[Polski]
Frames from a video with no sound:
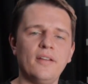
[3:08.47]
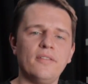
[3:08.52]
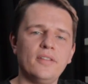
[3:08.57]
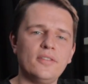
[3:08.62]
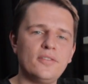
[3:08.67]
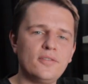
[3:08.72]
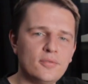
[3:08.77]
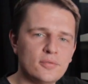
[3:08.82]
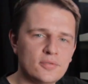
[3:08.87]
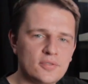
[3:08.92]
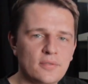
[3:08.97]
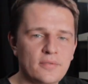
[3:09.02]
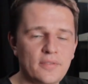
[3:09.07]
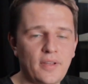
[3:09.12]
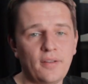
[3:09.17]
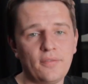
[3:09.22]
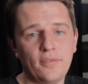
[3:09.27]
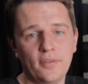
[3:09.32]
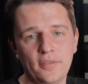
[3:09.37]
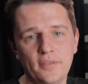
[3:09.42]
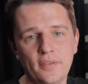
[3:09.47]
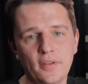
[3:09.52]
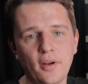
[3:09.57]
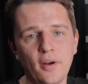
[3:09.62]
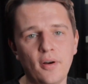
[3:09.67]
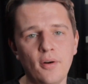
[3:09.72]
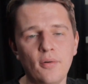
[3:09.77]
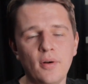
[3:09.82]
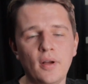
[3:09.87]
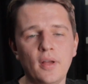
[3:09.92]
więc dużą
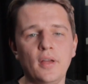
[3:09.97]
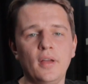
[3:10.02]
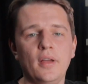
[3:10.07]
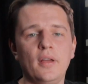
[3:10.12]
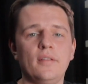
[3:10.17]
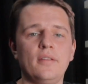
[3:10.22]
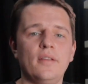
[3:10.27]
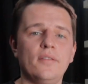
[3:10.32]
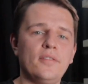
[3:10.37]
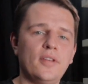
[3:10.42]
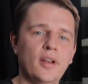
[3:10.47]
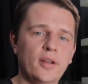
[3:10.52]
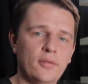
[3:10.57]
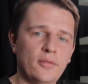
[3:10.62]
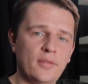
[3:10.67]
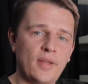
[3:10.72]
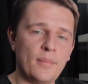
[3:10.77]
zagwostką ze względu